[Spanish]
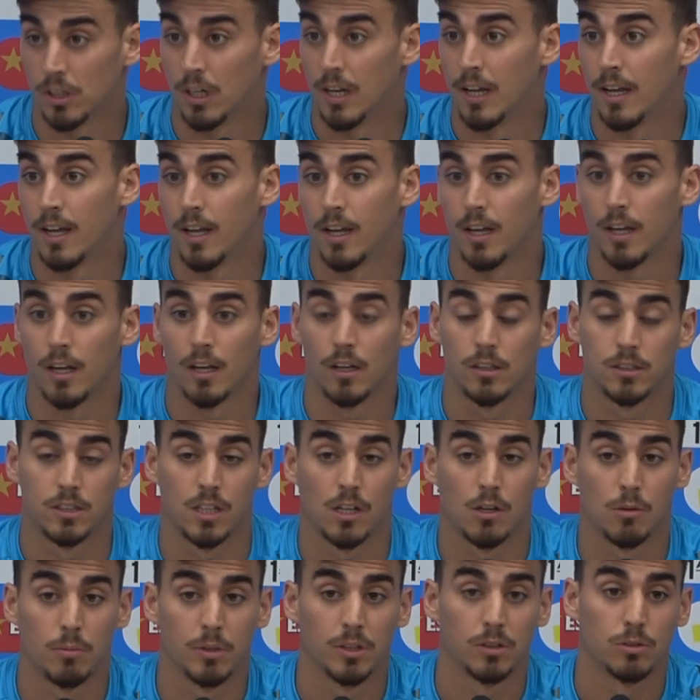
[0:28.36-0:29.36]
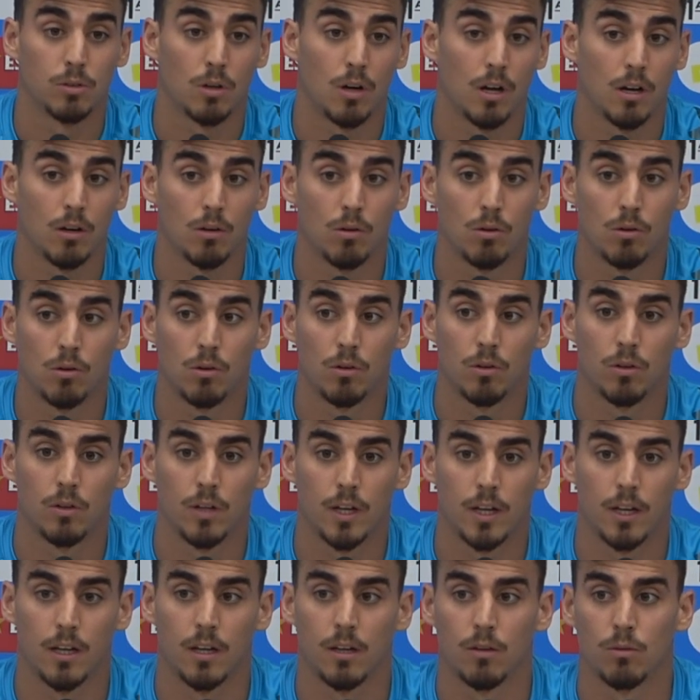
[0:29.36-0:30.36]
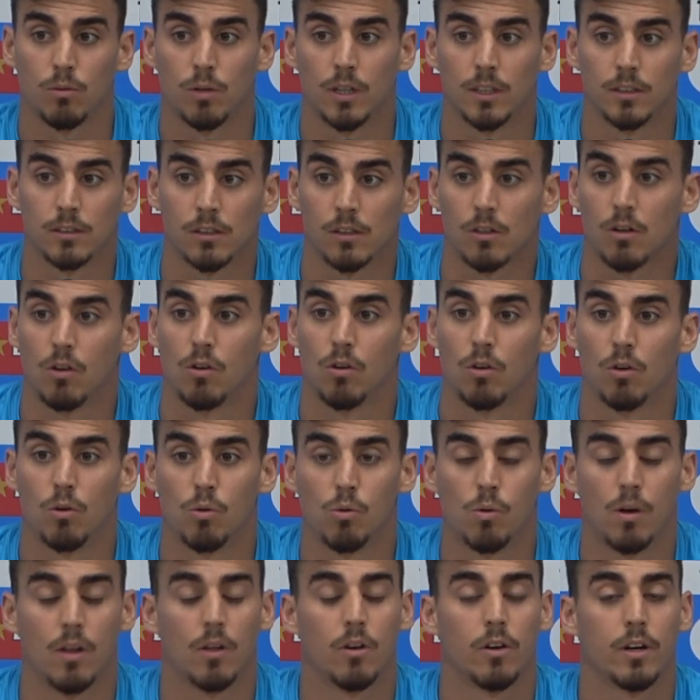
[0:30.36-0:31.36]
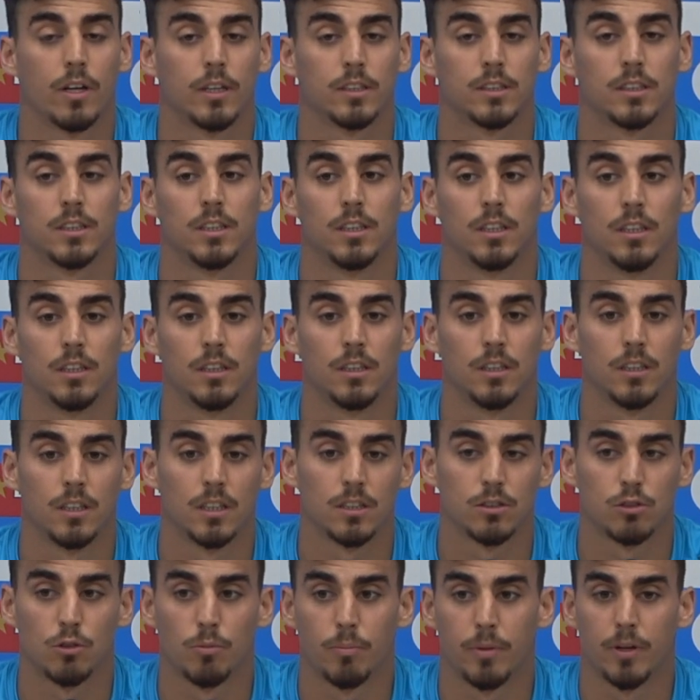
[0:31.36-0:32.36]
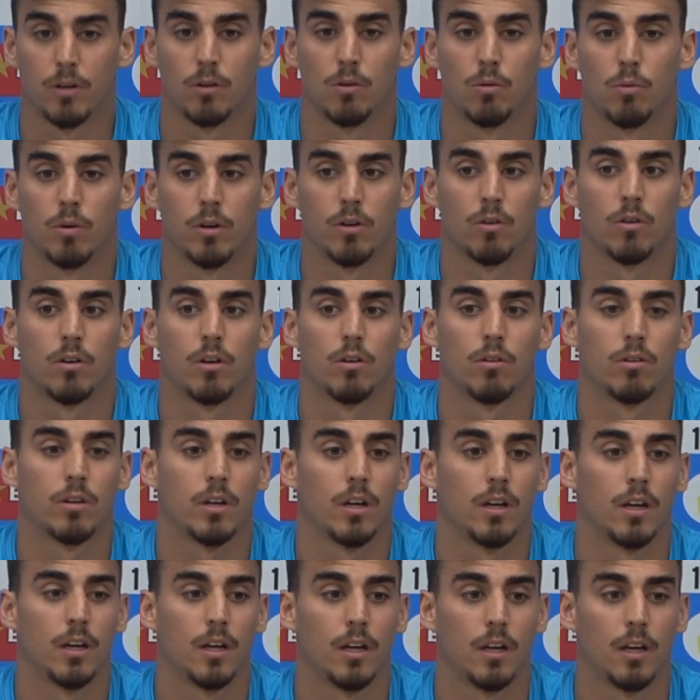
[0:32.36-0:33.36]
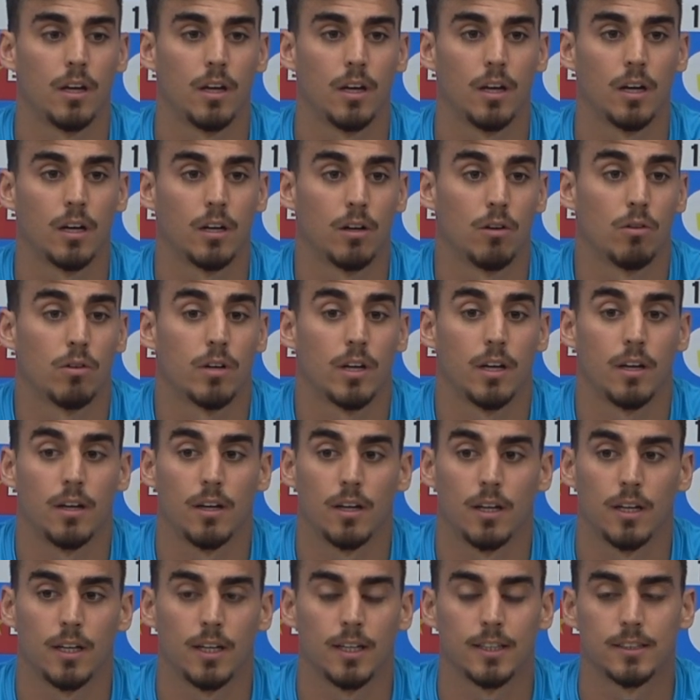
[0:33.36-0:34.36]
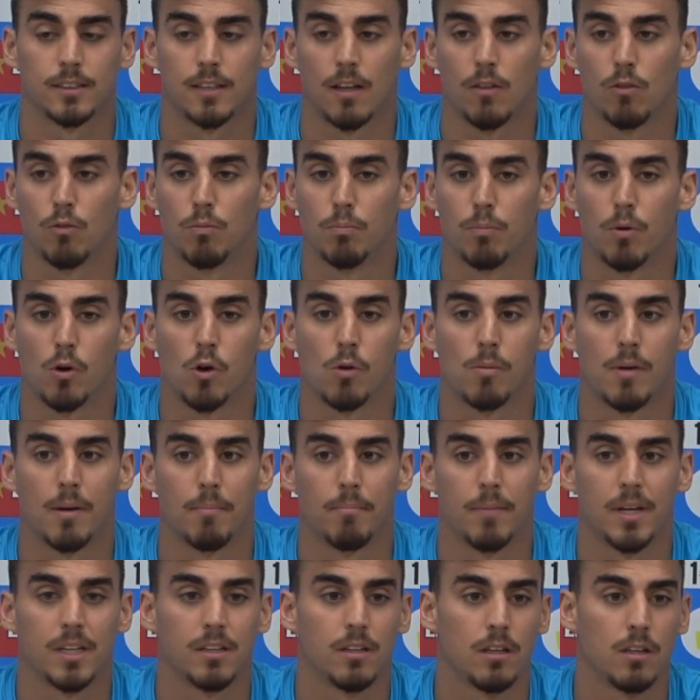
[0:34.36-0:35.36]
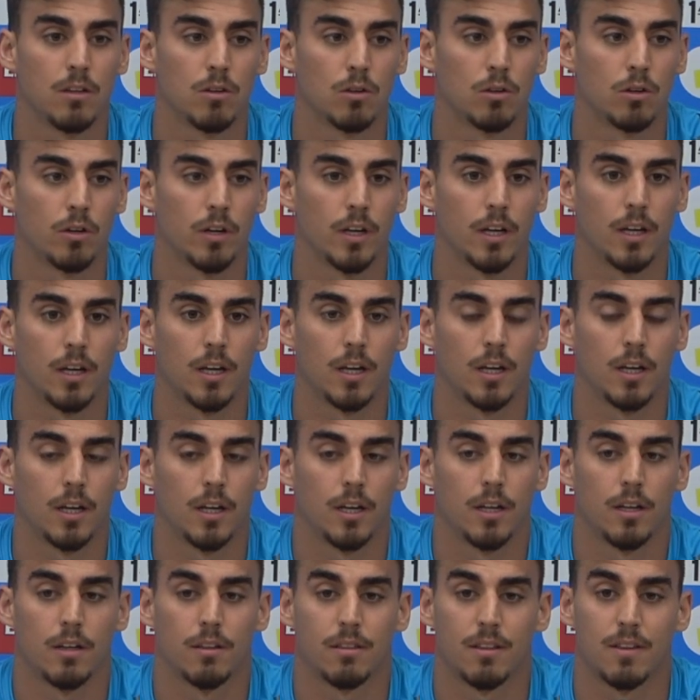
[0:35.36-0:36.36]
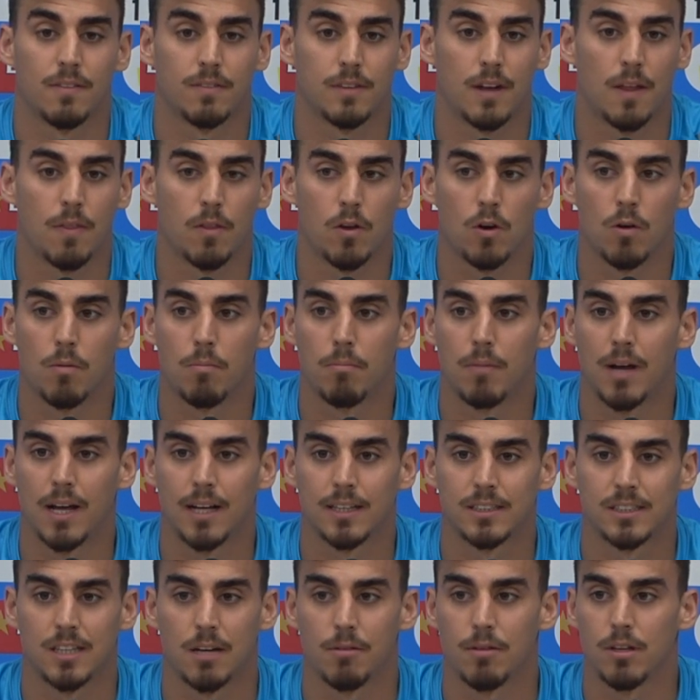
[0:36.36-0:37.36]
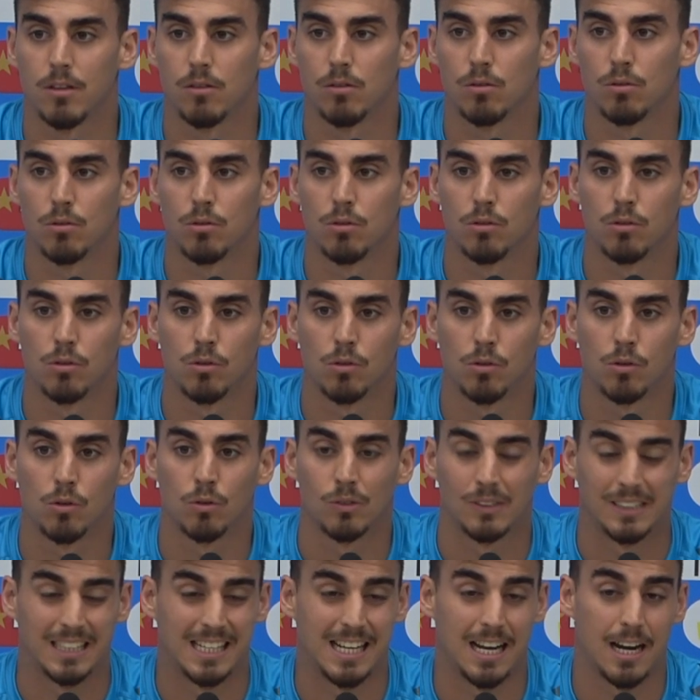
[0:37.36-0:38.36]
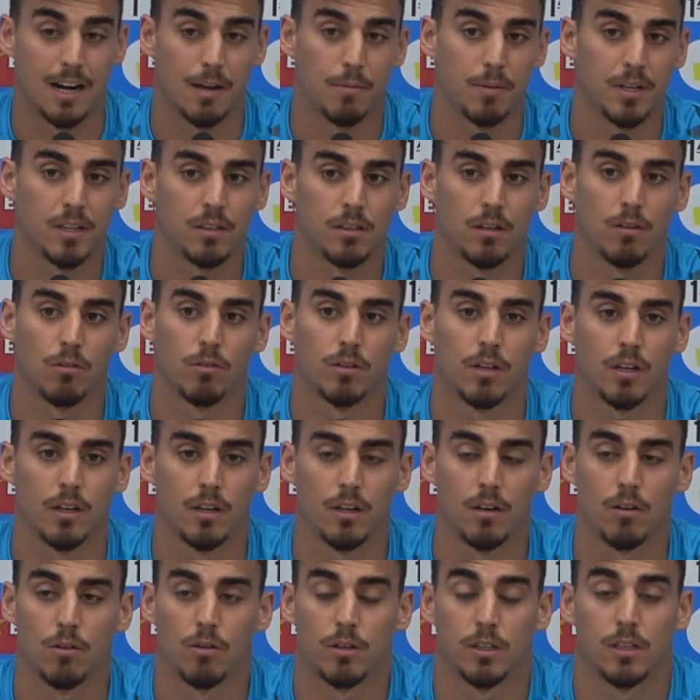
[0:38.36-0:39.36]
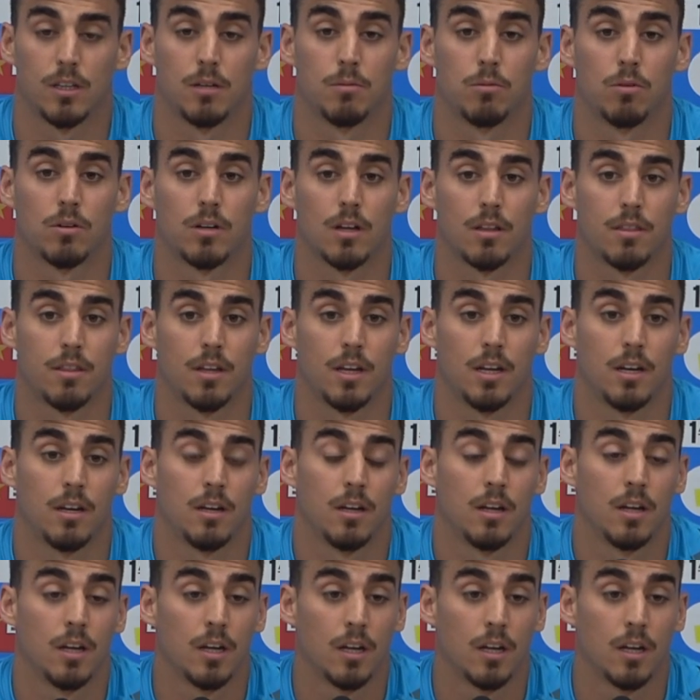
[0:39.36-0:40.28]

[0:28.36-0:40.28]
eh, se comentó algo eh, con los jugadores y eso, pero bueno, creo que creo que estando un poco más metidos, centrándonos más, sabiendo claramente lo que lo que tenemos que hacer.